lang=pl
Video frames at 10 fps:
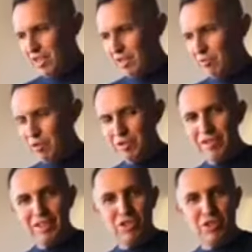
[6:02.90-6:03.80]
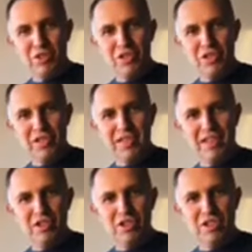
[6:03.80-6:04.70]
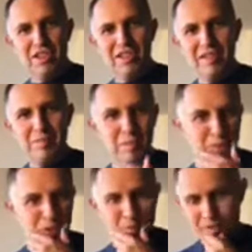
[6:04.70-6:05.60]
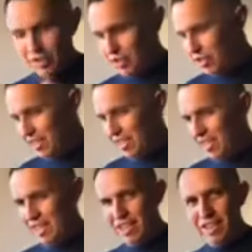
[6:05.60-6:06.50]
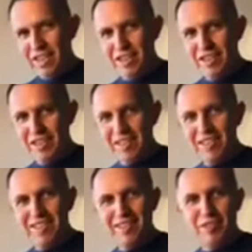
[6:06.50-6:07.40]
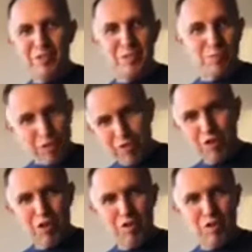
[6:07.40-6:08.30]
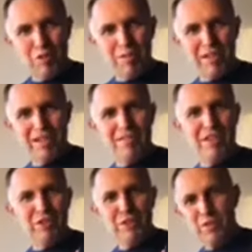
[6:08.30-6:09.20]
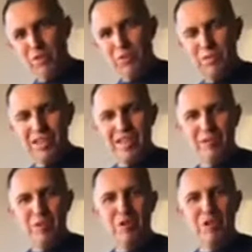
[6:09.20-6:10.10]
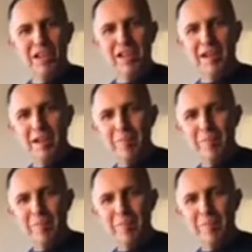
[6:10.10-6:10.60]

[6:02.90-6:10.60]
Euro 2016, bo muszę powiedzieć, że E, no, sprowokował Robert Lewandowski już przed Euro e,